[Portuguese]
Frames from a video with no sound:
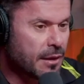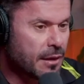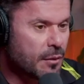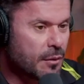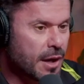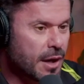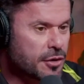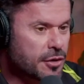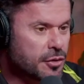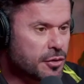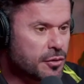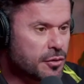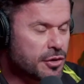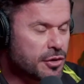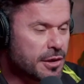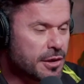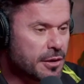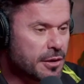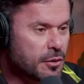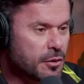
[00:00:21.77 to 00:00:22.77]
Eu acho que o
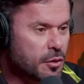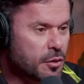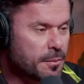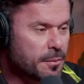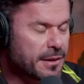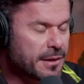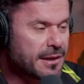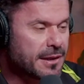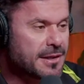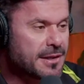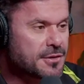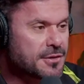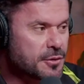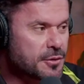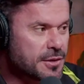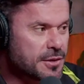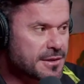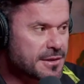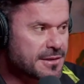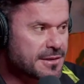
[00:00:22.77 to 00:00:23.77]
dinheiro compra três
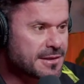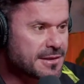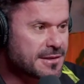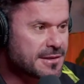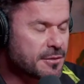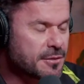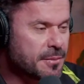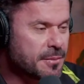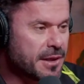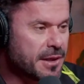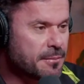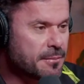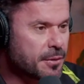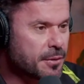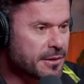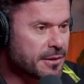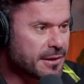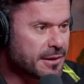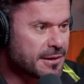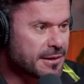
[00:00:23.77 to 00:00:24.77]
coisas que são bem
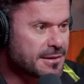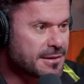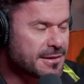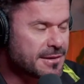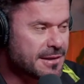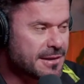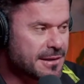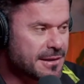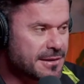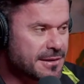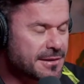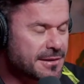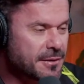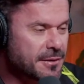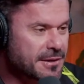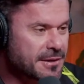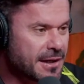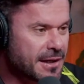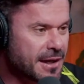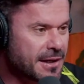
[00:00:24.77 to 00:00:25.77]
importantes e que
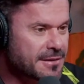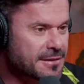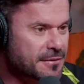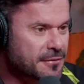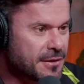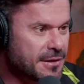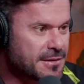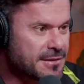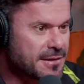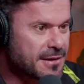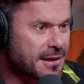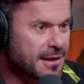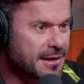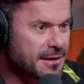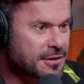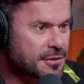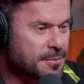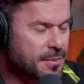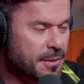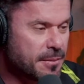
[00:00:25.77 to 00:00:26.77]
estão atreladas à
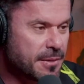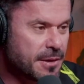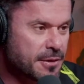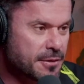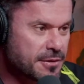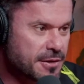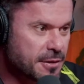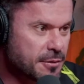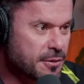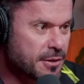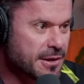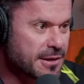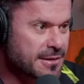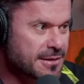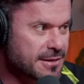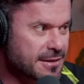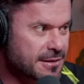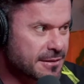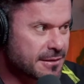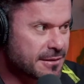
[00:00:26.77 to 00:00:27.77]
felicidade. Primeiro,
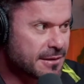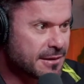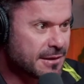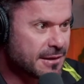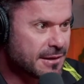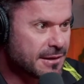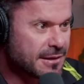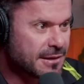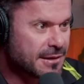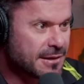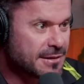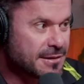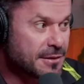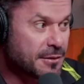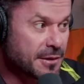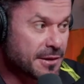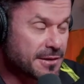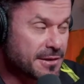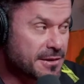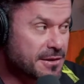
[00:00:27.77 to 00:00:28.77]
segurança. Uhum.
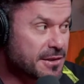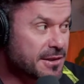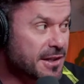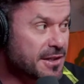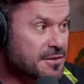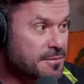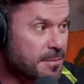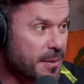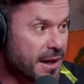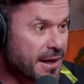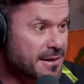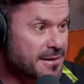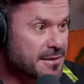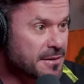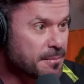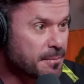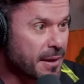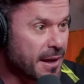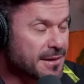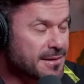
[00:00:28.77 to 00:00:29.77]
Segurança te traz
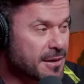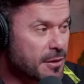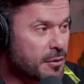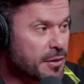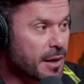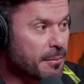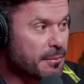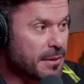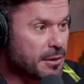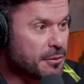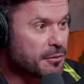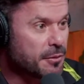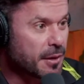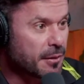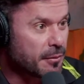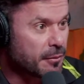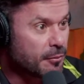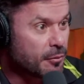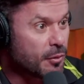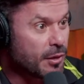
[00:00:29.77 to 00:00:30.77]
paz e paz é um
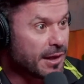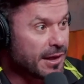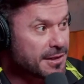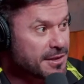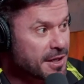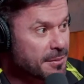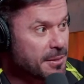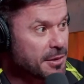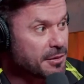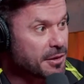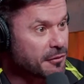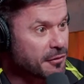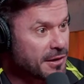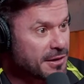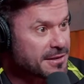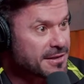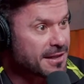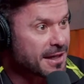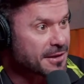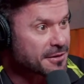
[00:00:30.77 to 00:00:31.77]
amigo, um grande amigo da
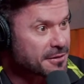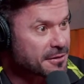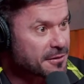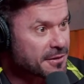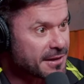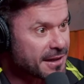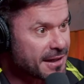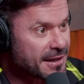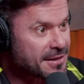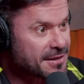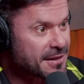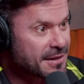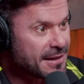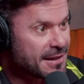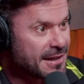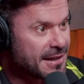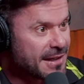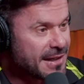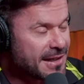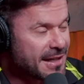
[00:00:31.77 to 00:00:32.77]
felicidade, não é verdade?
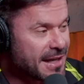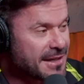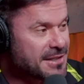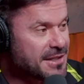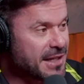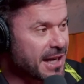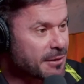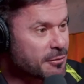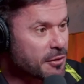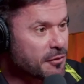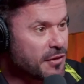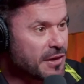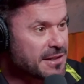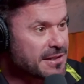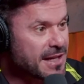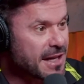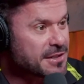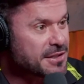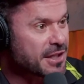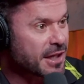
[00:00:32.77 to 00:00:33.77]
Uhum. Quer tirar tua
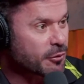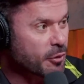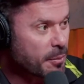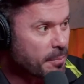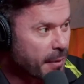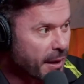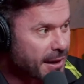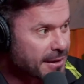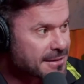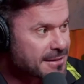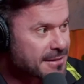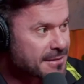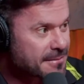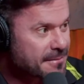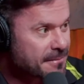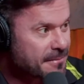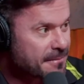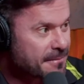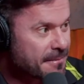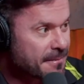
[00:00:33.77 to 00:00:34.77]
felicidade, tirar tua paz.
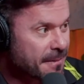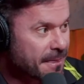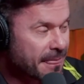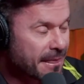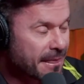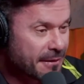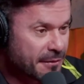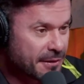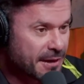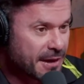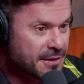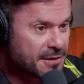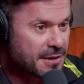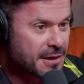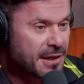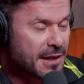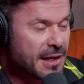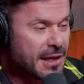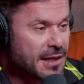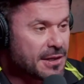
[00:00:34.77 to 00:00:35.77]
É. é.
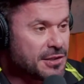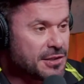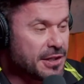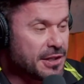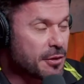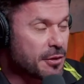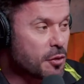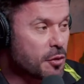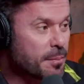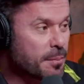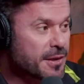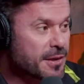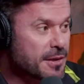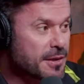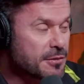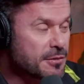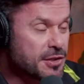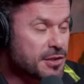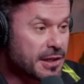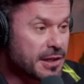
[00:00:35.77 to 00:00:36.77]
Verdade? Dinheiro
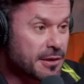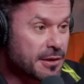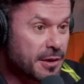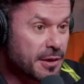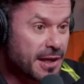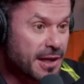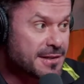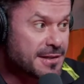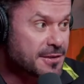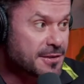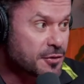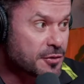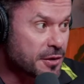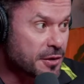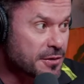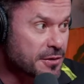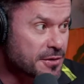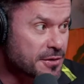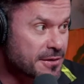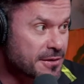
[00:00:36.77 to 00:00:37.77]
compra, dinheiro realiza
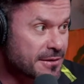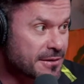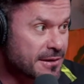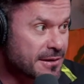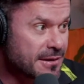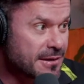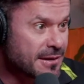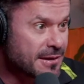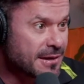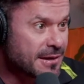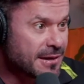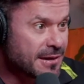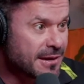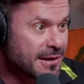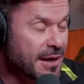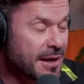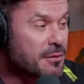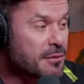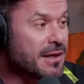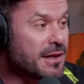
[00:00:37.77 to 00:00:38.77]
sonhos.
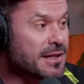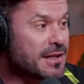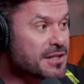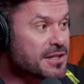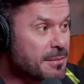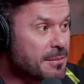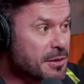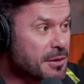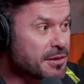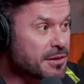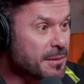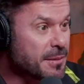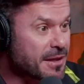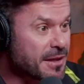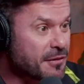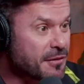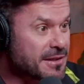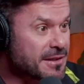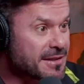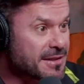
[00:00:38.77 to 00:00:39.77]
Quem é um grande amigo também
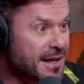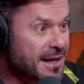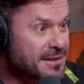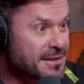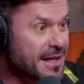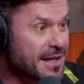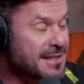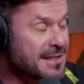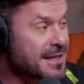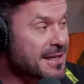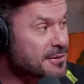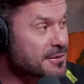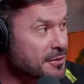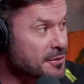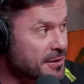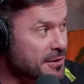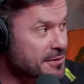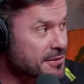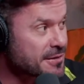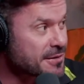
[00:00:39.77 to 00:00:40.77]
da felicidade? Realiza
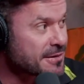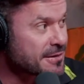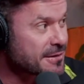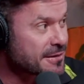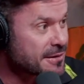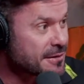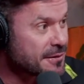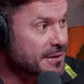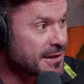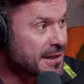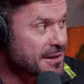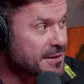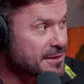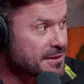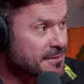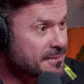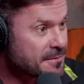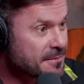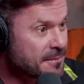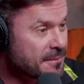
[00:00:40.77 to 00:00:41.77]
sonhos. É
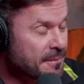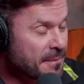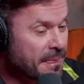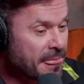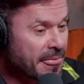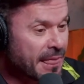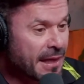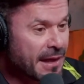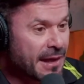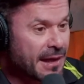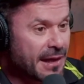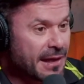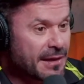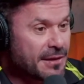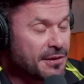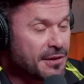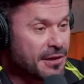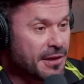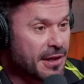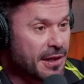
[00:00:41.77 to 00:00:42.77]
verdade?
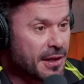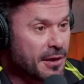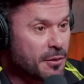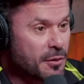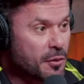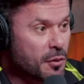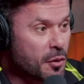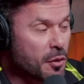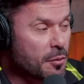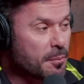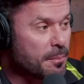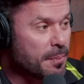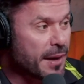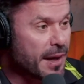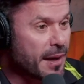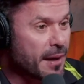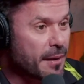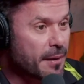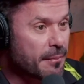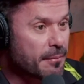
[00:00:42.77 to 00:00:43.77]
Dinheiro
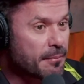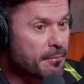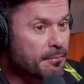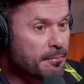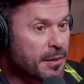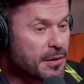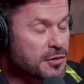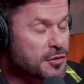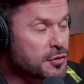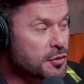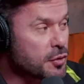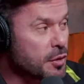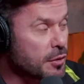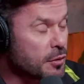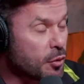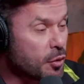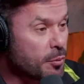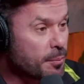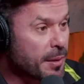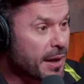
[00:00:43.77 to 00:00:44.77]
compra pessoa,
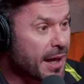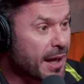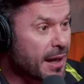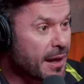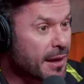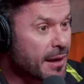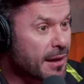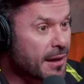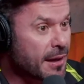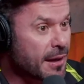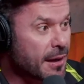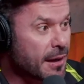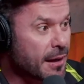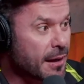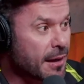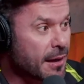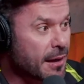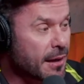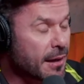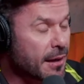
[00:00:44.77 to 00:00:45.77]

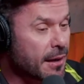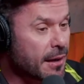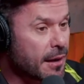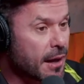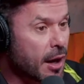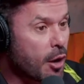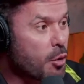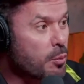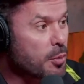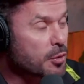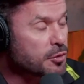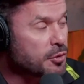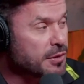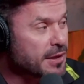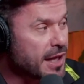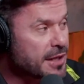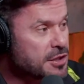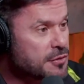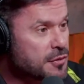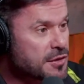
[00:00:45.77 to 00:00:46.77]
compra a
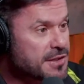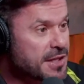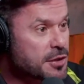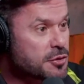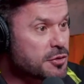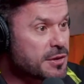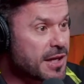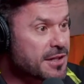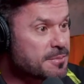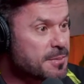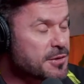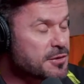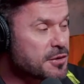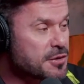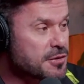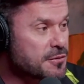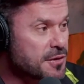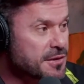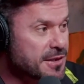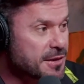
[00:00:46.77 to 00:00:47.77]
oportunidade de você ajudar as
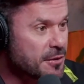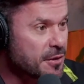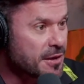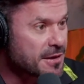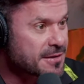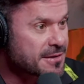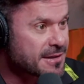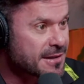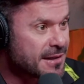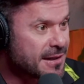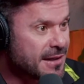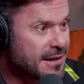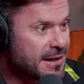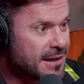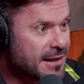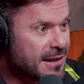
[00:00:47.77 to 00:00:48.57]
pessoas que você gosta.